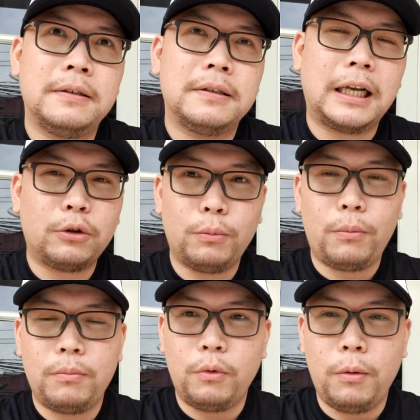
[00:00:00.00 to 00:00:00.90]
satu
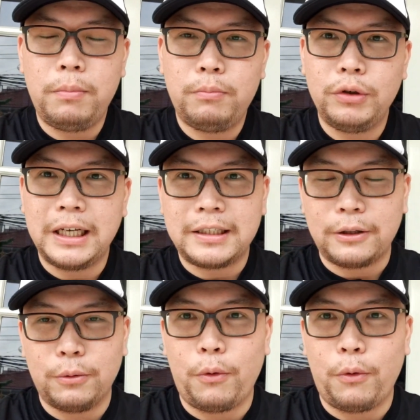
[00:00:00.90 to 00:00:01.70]
gue punya satu